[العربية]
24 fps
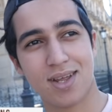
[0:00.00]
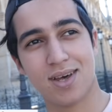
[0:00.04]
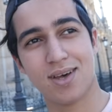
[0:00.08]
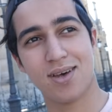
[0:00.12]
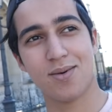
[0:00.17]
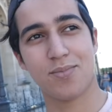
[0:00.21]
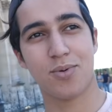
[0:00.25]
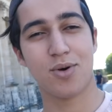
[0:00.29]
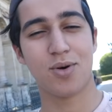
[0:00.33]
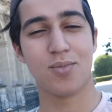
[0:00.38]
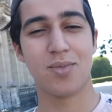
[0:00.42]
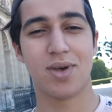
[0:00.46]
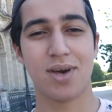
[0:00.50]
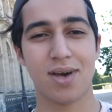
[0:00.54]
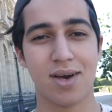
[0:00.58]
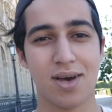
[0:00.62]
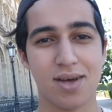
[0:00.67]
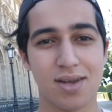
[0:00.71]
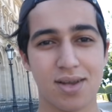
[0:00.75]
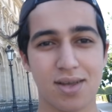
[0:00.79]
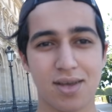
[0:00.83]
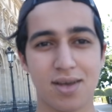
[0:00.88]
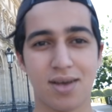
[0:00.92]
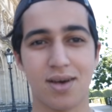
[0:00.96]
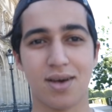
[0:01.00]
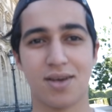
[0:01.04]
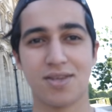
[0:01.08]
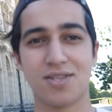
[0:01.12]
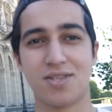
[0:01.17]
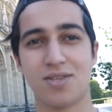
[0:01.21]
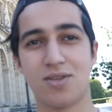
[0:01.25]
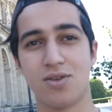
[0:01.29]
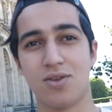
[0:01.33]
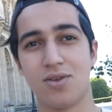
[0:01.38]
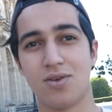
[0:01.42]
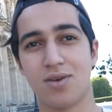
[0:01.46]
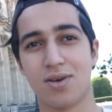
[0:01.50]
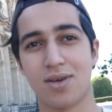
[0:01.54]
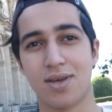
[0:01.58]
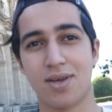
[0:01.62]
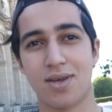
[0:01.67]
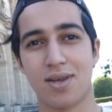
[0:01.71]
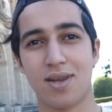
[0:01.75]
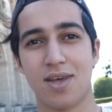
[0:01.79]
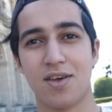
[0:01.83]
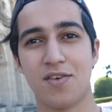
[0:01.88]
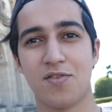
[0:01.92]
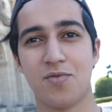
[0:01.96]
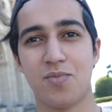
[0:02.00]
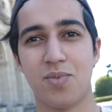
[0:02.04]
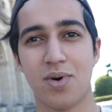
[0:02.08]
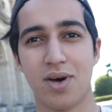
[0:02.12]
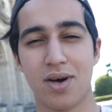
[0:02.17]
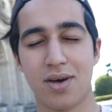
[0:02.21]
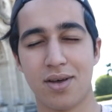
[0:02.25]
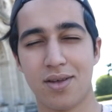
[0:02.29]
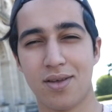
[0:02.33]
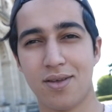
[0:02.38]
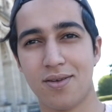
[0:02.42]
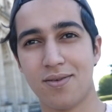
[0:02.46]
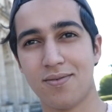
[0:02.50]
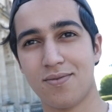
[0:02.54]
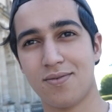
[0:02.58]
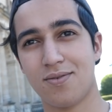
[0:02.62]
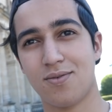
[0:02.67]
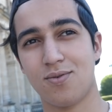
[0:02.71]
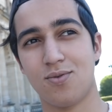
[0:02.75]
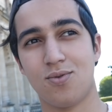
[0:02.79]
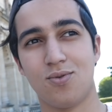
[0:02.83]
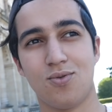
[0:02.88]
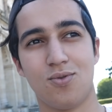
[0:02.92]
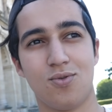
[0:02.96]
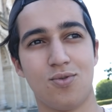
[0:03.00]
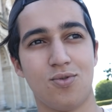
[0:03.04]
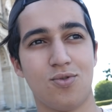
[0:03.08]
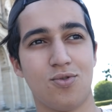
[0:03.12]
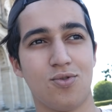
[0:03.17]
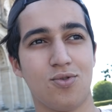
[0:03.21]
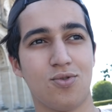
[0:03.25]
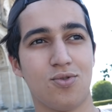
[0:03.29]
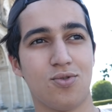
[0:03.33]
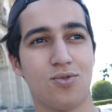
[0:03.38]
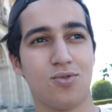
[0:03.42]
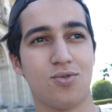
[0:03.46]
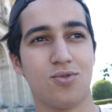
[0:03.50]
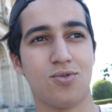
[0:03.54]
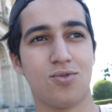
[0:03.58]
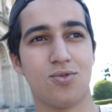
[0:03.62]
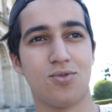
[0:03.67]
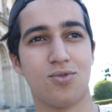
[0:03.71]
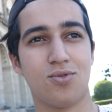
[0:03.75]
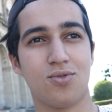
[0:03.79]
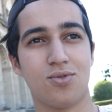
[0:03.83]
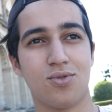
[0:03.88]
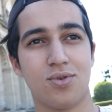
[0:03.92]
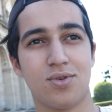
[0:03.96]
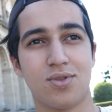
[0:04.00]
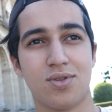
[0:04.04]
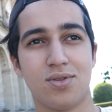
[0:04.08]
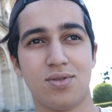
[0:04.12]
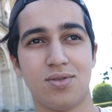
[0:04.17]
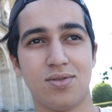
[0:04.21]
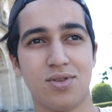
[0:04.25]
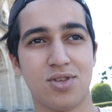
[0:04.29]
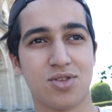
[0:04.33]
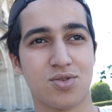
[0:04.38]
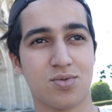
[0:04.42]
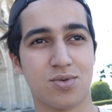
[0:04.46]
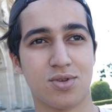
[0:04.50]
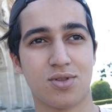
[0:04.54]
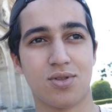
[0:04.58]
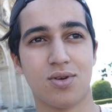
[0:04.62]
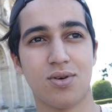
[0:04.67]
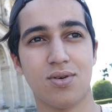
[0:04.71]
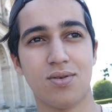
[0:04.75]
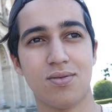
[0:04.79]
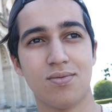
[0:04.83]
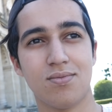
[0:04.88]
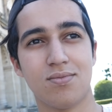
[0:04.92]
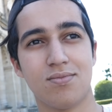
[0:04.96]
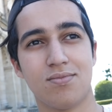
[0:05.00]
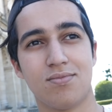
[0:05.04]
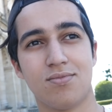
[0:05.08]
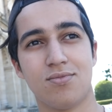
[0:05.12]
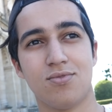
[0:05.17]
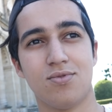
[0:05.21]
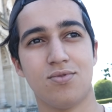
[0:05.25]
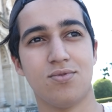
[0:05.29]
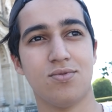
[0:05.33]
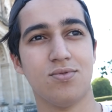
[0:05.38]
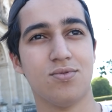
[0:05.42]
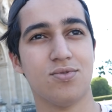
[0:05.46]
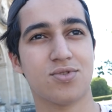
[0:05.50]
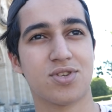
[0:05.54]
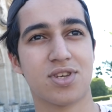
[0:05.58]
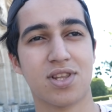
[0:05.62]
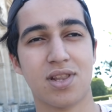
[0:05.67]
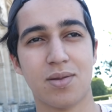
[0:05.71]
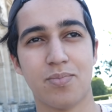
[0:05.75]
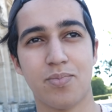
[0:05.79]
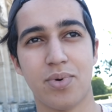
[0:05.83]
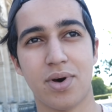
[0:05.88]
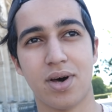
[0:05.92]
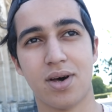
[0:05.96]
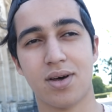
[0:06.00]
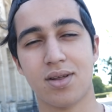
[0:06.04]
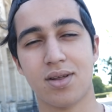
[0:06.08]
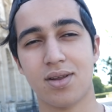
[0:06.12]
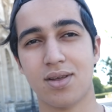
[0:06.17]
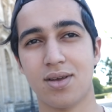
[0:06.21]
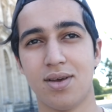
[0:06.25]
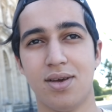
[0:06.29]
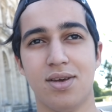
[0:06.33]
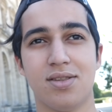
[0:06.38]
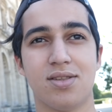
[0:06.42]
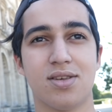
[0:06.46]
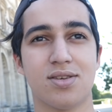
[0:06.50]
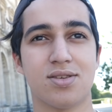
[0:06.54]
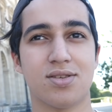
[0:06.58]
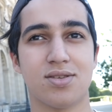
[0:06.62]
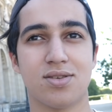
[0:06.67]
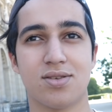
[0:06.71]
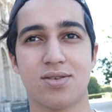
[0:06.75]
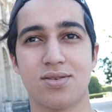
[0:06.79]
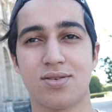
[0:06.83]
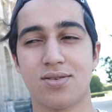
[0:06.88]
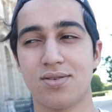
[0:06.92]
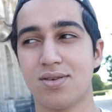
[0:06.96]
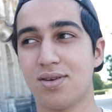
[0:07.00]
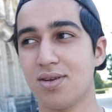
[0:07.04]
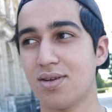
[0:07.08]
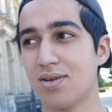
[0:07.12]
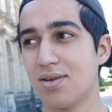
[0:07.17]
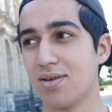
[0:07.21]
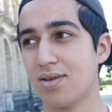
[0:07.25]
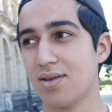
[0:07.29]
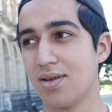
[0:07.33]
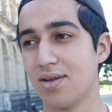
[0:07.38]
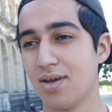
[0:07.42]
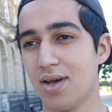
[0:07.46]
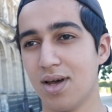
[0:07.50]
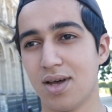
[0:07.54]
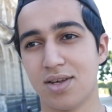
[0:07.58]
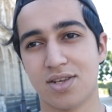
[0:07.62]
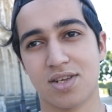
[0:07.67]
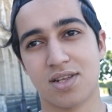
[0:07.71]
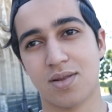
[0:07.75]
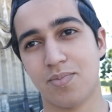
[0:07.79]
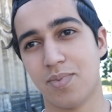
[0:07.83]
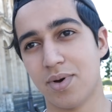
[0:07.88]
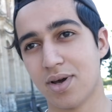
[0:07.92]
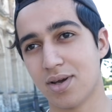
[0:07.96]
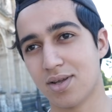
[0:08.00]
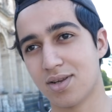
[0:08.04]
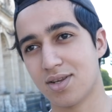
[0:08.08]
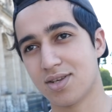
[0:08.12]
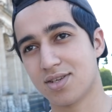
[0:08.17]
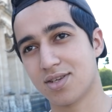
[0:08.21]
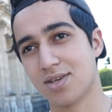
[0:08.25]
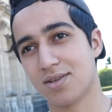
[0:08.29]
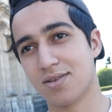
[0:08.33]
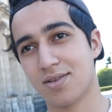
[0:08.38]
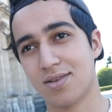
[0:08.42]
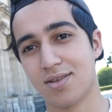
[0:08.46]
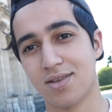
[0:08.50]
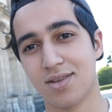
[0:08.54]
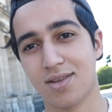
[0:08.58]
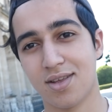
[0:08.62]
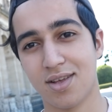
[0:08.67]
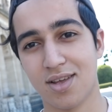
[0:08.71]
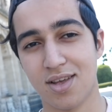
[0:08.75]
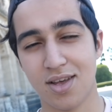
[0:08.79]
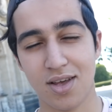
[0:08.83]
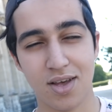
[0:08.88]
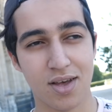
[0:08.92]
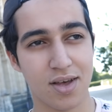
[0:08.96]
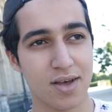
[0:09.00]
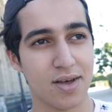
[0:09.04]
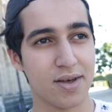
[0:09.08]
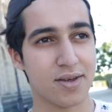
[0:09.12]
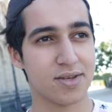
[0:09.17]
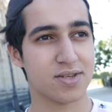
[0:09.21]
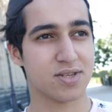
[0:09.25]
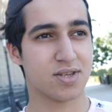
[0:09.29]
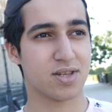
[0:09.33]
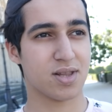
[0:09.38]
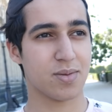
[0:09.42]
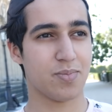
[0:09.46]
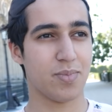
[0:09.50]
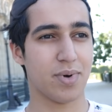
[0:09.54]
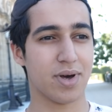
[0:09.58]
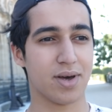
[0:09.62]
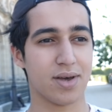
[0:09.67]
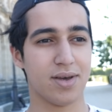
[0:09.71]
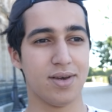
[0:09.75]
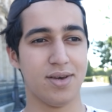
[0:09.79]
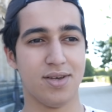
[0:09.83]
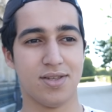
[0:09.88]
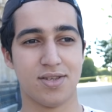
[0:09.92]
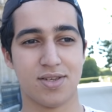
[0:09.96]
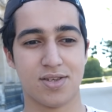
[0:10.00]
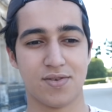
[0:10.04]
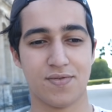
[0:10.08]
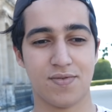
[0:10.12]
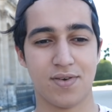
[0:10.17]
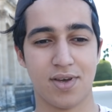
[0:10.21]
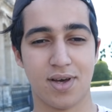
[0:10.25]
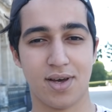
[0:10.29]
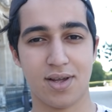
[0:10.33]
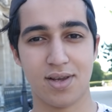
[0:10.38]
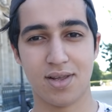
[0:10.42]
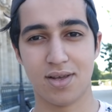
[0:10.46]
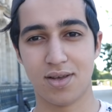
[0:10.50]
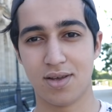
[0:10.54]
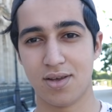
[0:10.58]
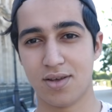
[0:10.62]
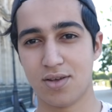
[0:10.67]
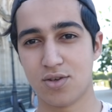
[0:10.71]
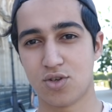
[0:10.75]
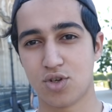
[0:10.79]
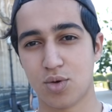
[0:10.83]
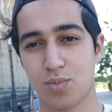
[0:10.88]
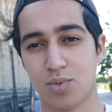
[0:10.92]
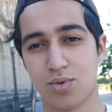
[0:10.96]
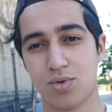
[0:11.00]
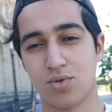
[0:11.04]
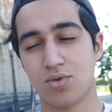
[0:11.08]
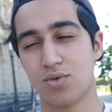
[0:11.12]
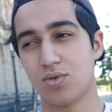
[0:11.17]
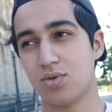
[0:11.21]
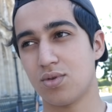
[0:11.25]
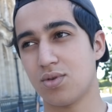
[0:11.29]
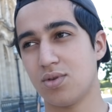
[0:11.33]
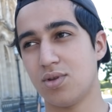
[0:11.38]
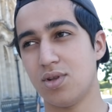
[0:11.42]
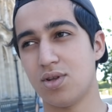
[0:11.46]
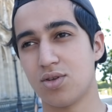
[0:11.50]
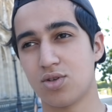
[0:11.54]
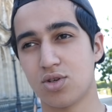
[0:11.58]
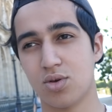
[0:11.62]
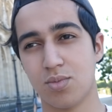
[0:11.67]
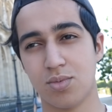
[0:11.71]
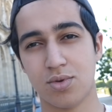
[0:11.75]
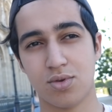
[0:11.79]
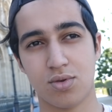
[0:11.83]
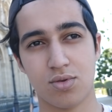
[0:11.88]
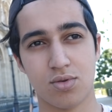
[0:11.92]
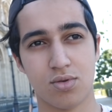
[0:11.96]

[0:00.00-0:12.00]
انا بروميير اني انجينيوري هنايا في باريس و 18 عام وجيت لباري حيت جيت لباري نيش انت اه جيت لباري نيش علاش جيت لباري اكزاكتومون لباري حيت فيها لي جوب لي جوب